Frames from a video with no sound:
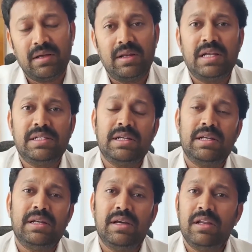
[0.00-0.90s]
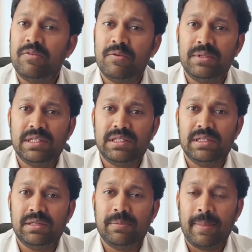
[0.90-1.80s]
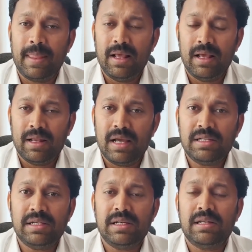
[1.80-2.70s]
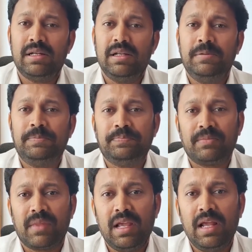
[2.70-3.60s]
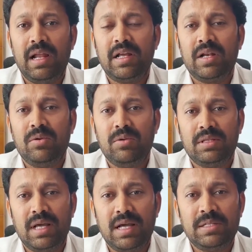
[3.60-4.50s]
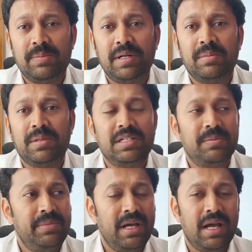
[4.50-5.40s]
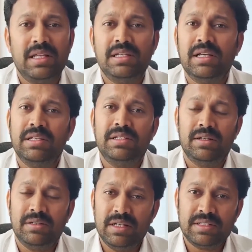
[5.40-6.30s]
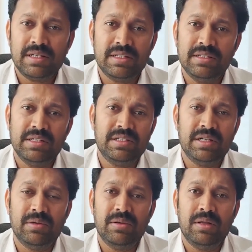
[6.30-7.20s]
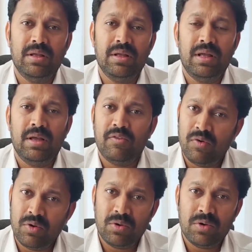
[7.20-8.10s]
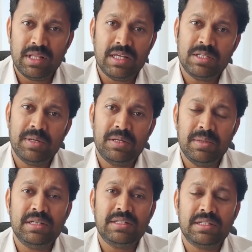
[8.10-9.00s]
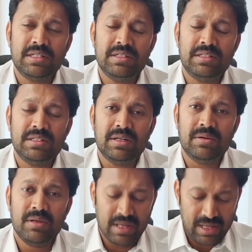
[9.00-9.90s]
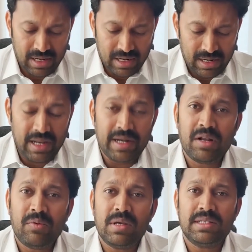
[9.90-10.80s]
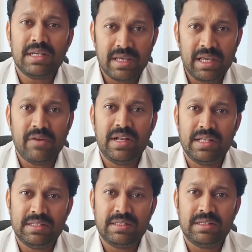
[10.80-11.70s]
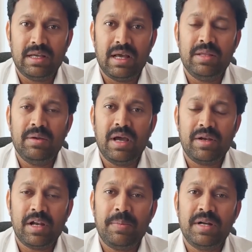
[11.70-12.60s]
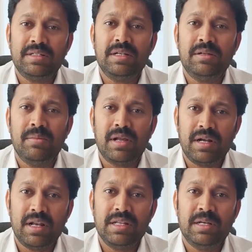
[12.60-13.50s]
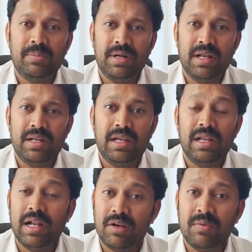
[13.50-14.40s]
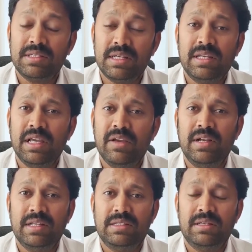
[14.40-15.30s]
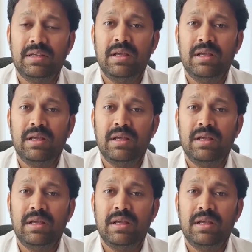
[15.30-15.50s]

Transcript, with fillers: రాజశేఖర రెడ్డి గారికి ఫోన్ చేసినాడు రాజశేఖర రెడ్డి ఈ లెటర్ను దాచిపెట్టమని చెప్పి ఆదేశాలు ఇచ్చాడు ఇన్స్ట్రక్షన్స్ ఇచ్చాడు ఫోన్ కూడా దాచిపెట్టమని ఇన్స్ట్రక్షన్స్ ఇచ్చాడు లెటర్ వాజ్ ద కీ ఎవిడెన్స్ అది హండ్రెడ్ పర్సెంట్ మర్డర్ అని చెప్పడానికి లెటర్ వాజ్ ద కీ ఎవిడెన్స్